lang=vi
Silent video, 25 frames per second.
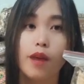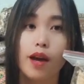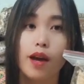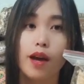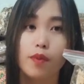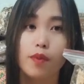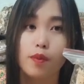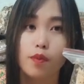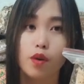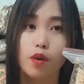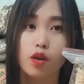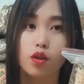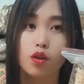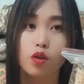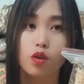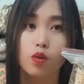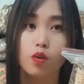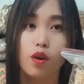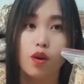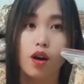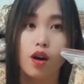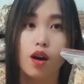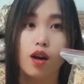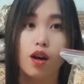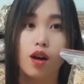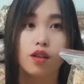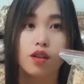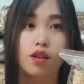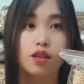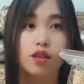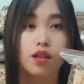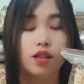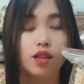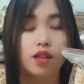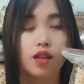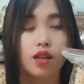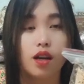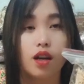plasma mó mó đùa lấy
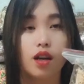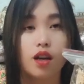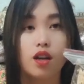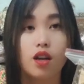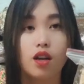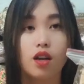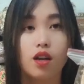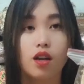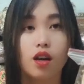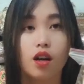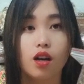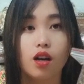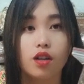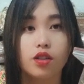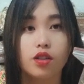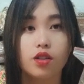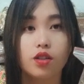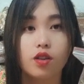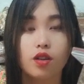hay ờ,